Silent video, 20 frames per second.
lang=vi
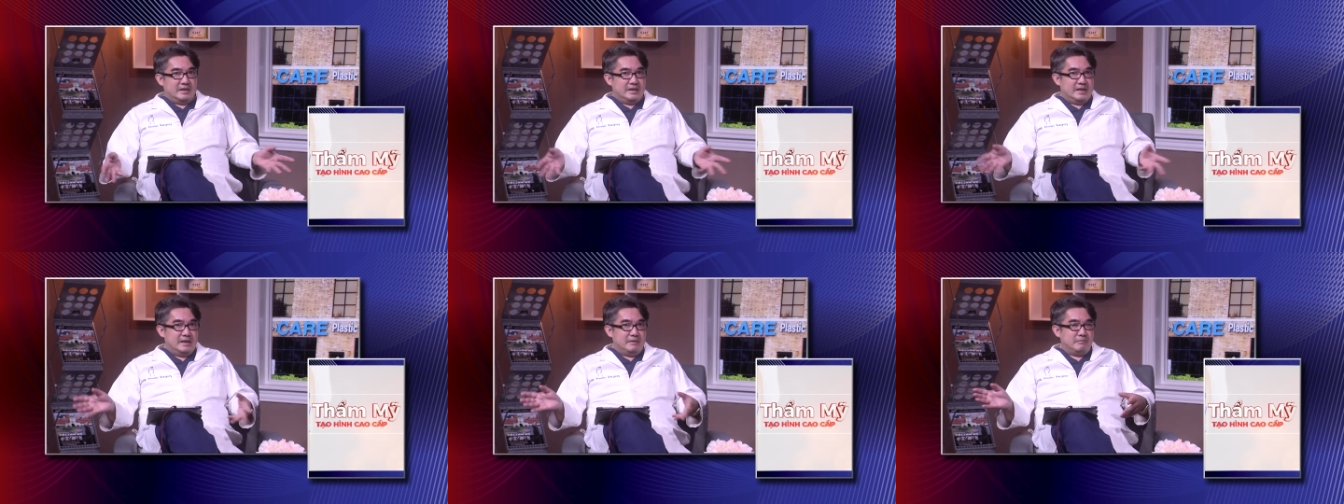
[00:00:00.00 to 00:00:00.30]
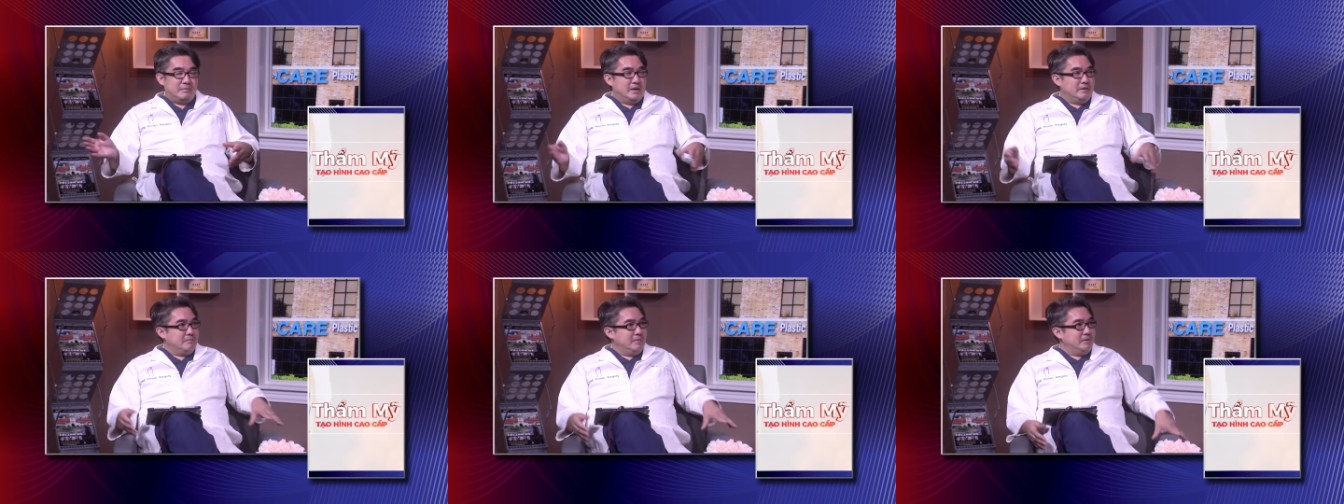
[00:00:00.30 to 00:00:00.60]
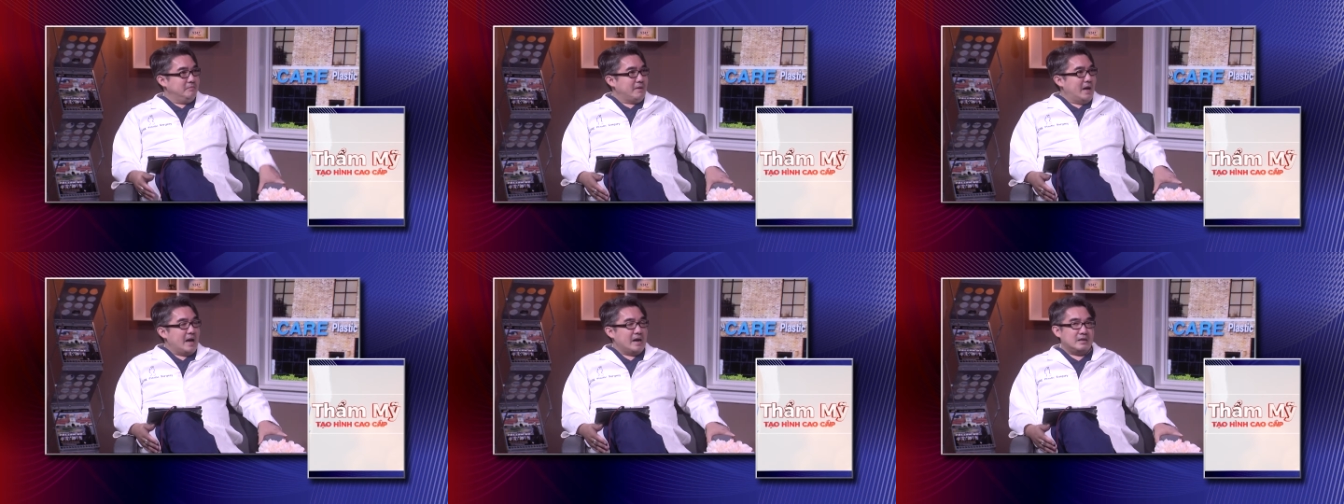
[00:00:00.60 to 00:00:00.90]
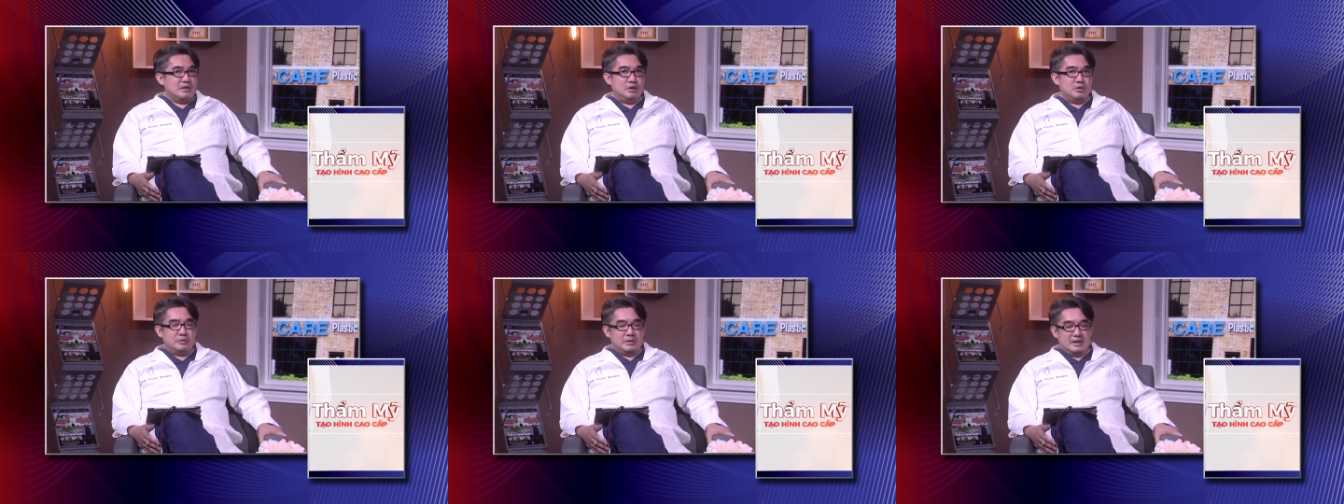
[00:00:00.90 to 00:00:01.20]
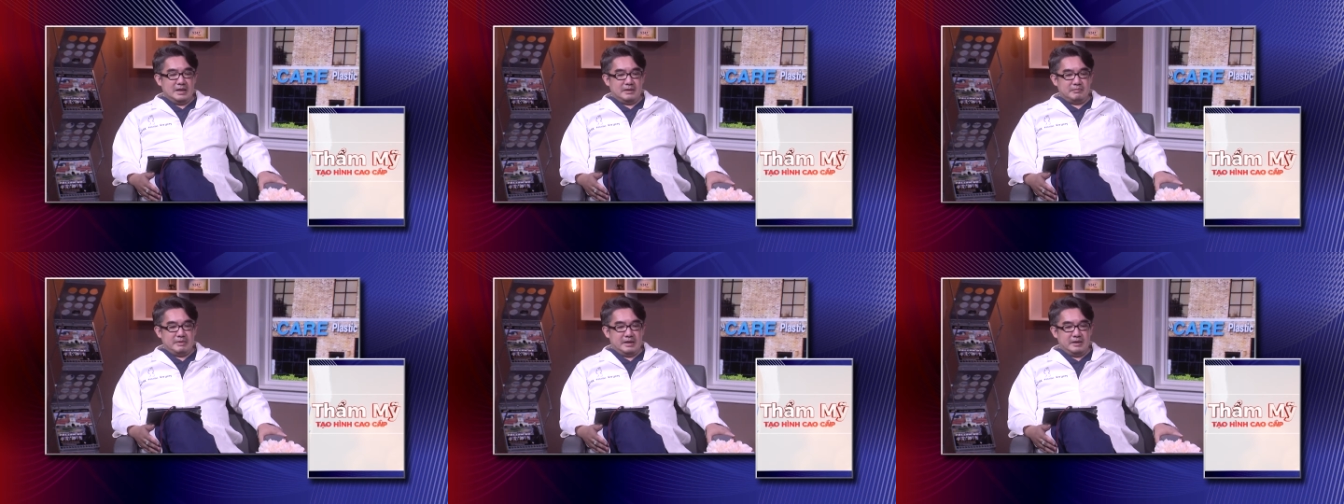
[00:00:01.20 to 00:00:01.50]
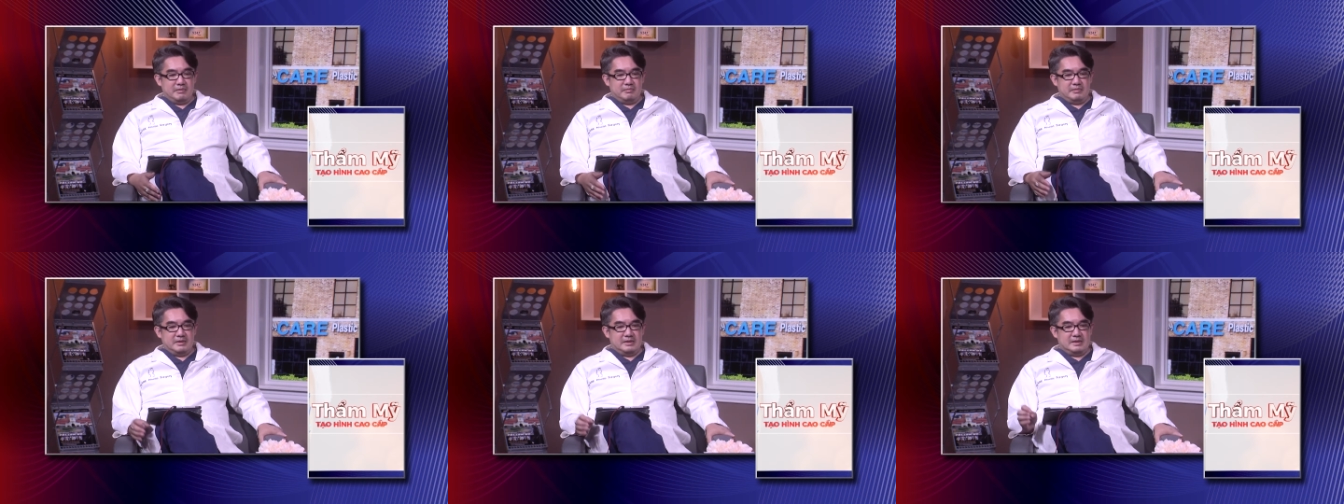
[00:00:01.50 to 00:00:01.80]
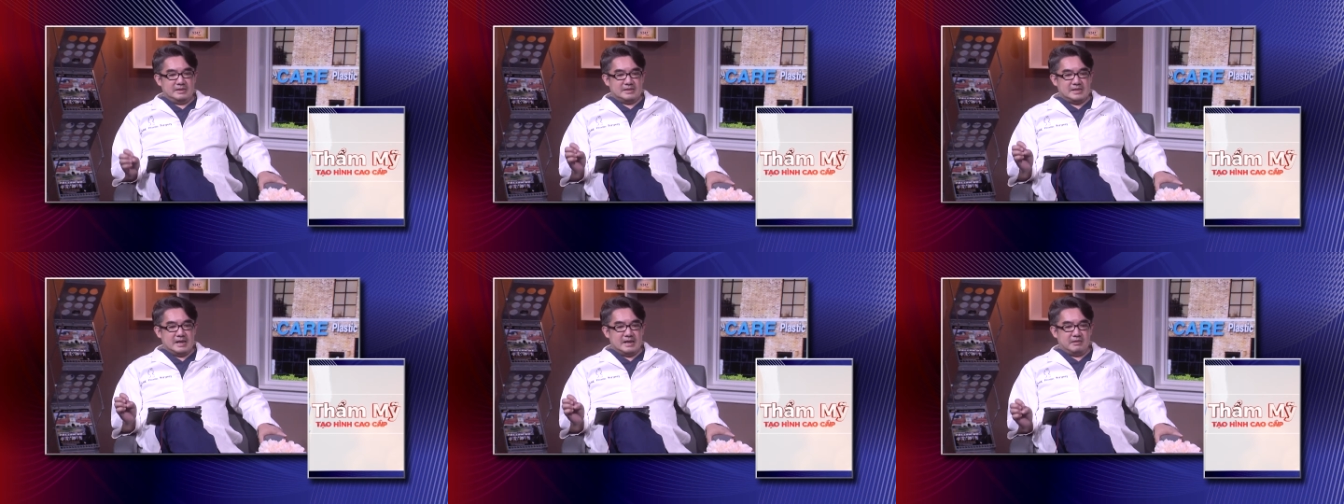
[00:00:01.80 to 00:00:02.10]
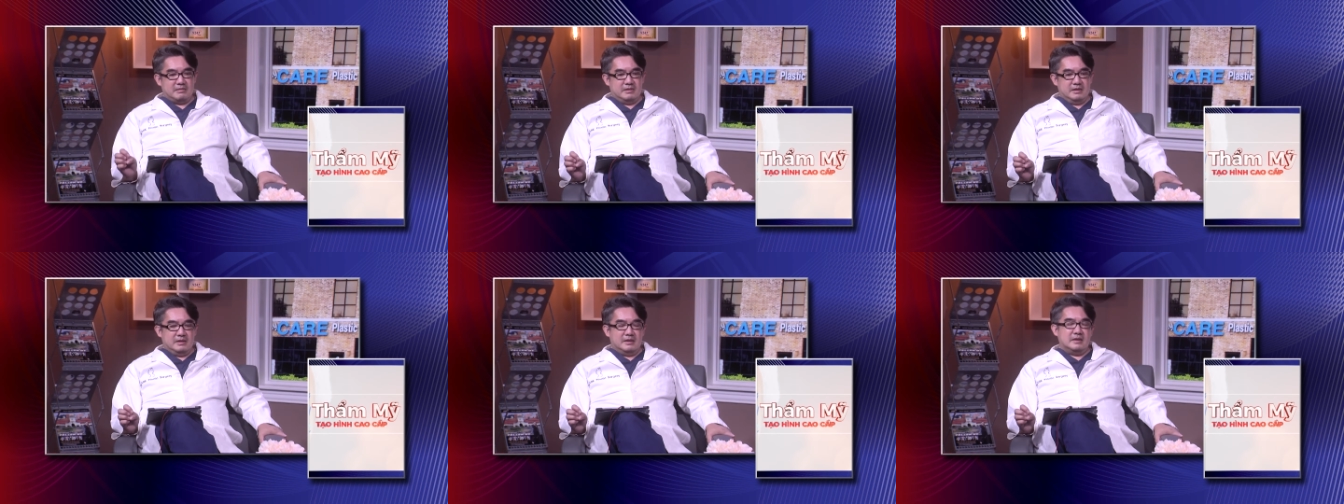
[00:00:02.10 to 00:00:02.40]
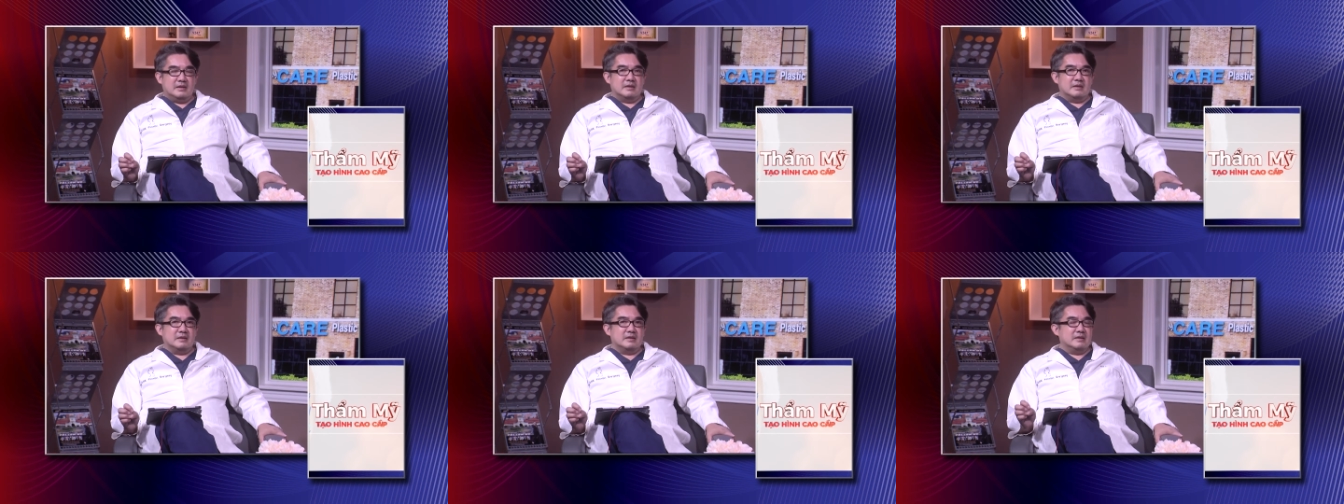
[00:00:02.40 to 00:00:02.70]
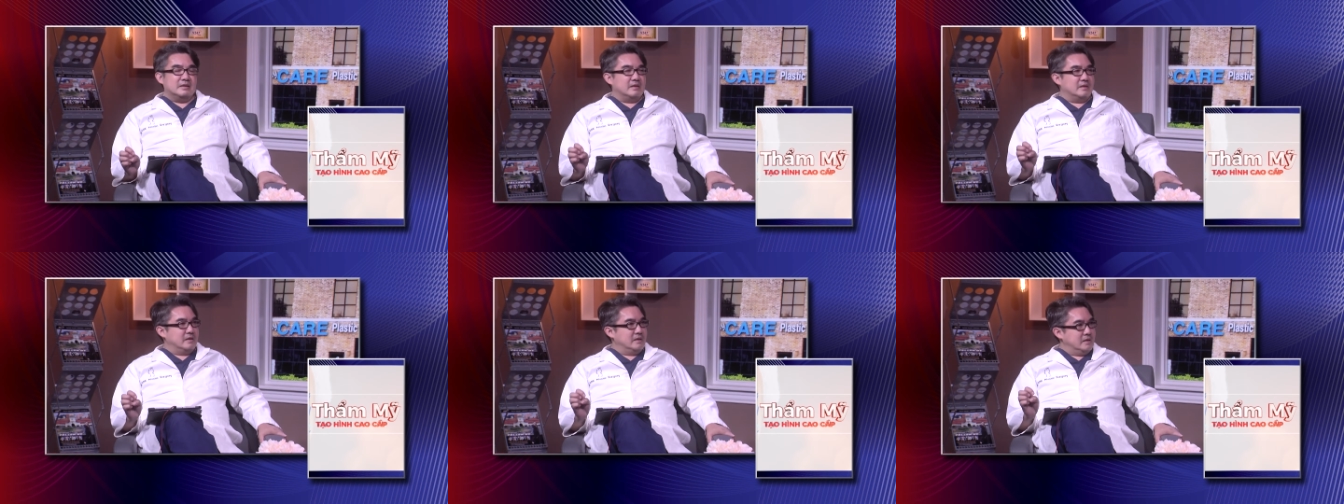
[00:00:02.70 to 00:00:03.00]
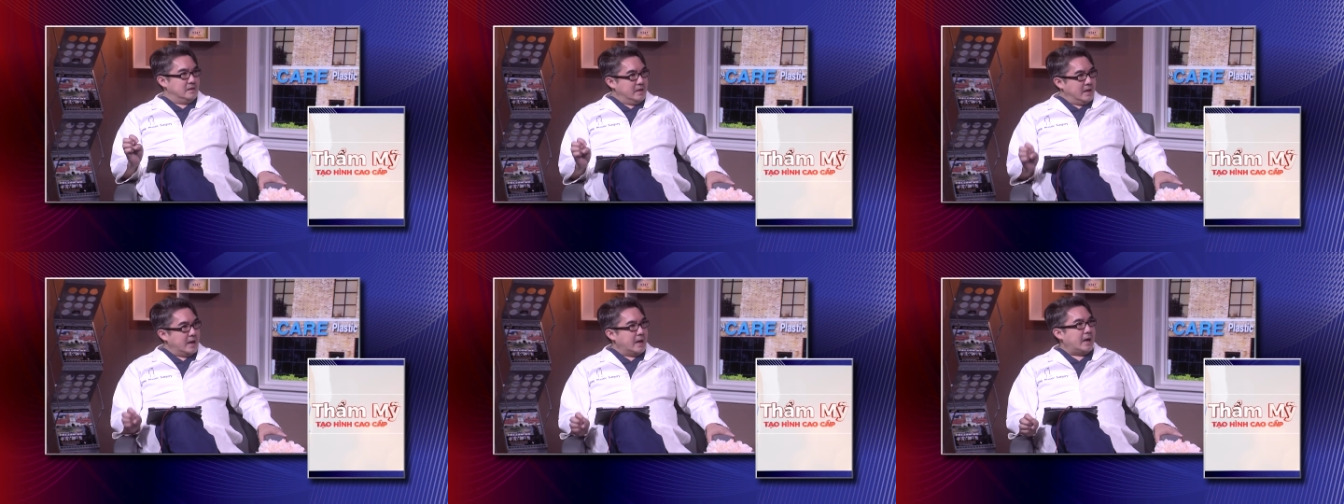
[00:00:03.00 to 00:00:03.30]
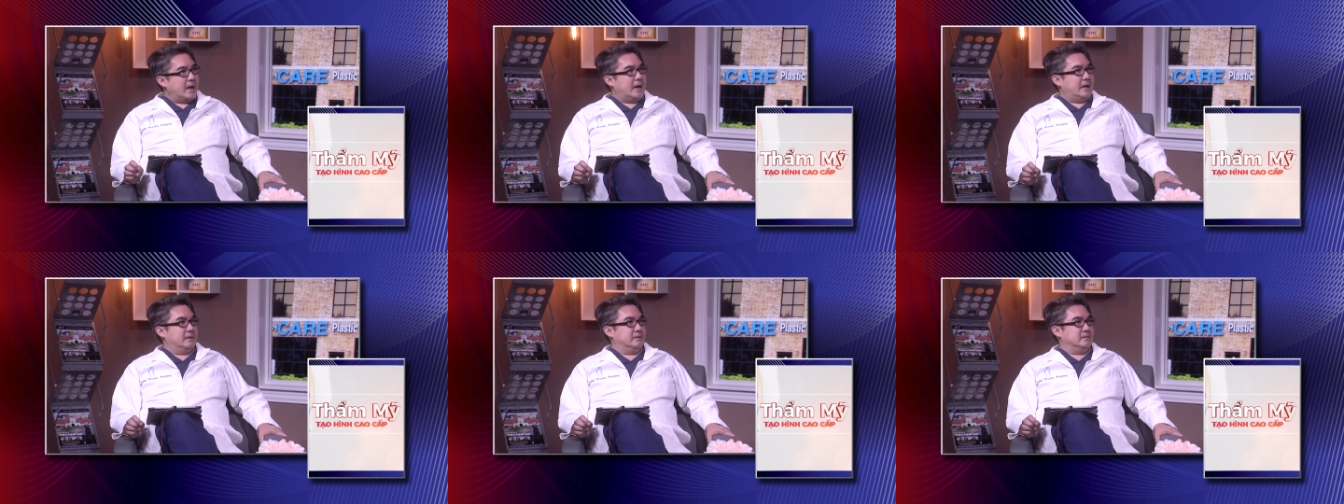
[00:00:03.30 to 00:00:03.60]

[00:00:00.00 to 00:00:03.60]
đem mấy mấy bát vô để làm đẹp là sao già yeah.